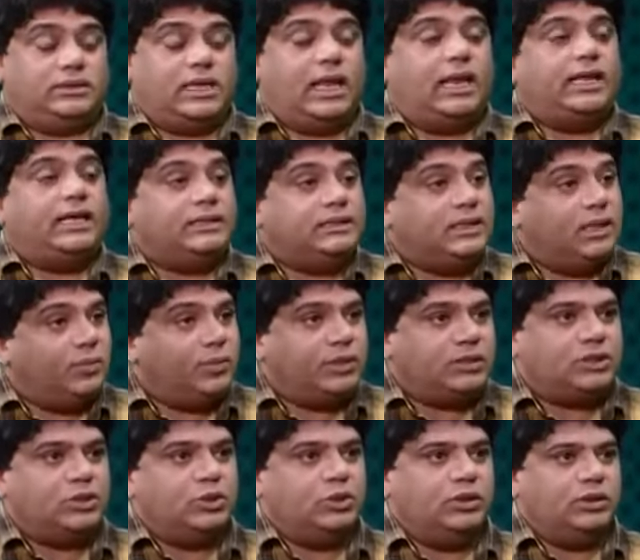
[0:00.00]
చాలా
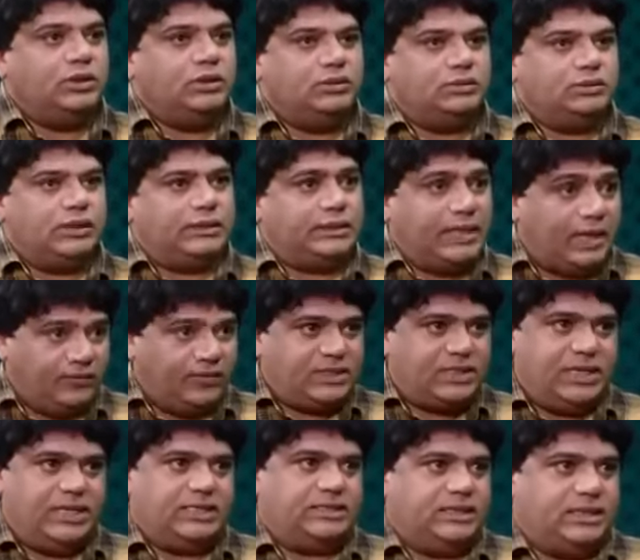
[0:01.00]
ఎగ్జాంపుల్స్తోని చాలా
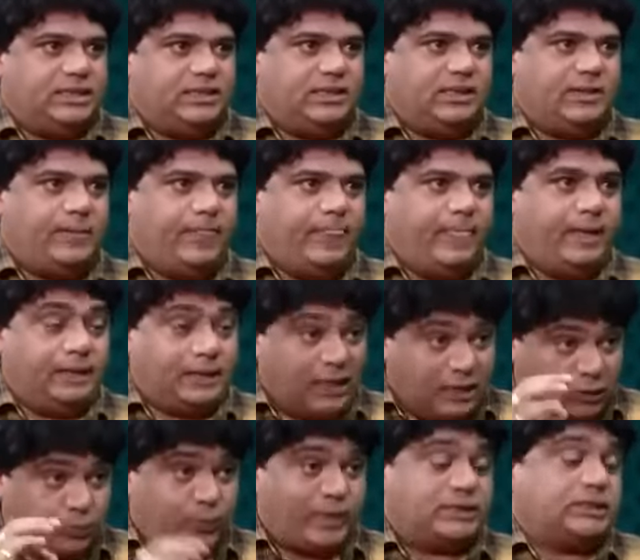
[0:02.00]
విశ్లేషణగా
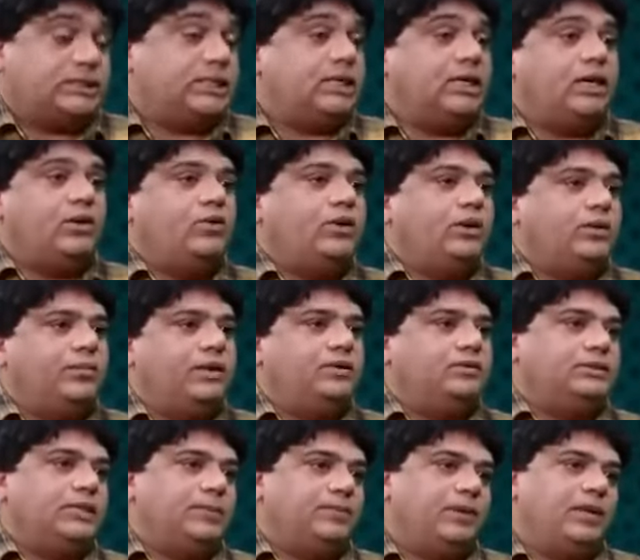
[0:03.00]
చాలా స్పష్టంగా కూడా
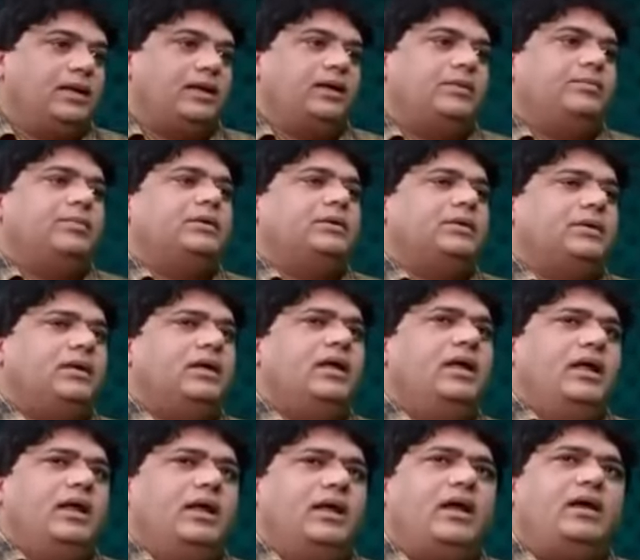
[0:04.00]
మనం చెప్పాలి కాబట్టి
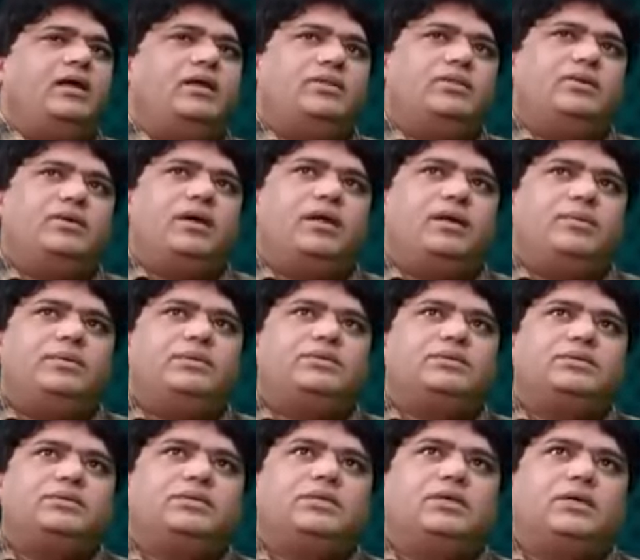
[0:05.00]
నాకు ఎందుకు
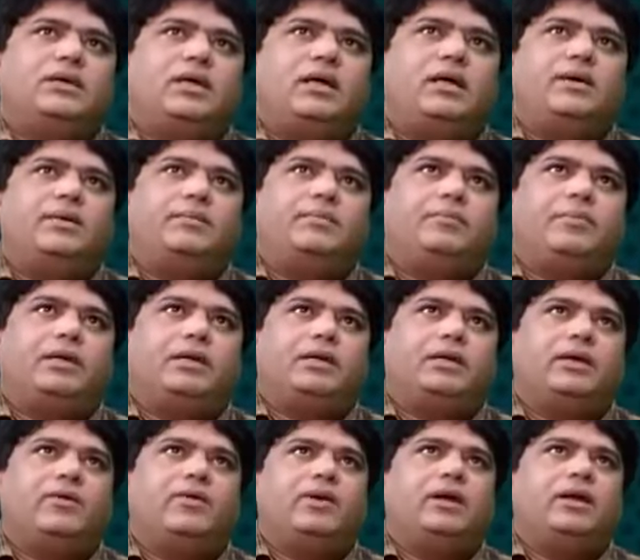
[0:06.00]
అనిపించింది
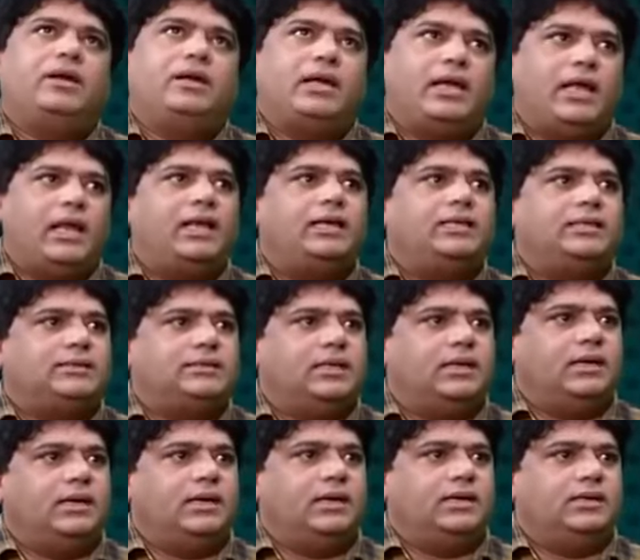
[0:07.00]
మనకి ఎవరైనా డైలాగ్
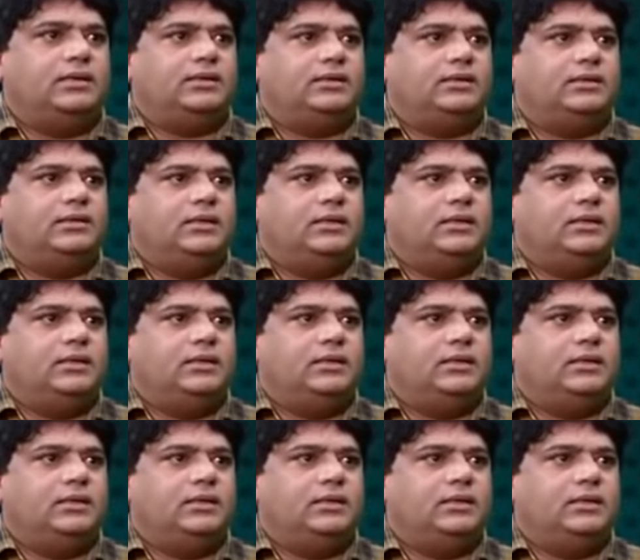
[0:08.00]
ఇచ్చినా కానీ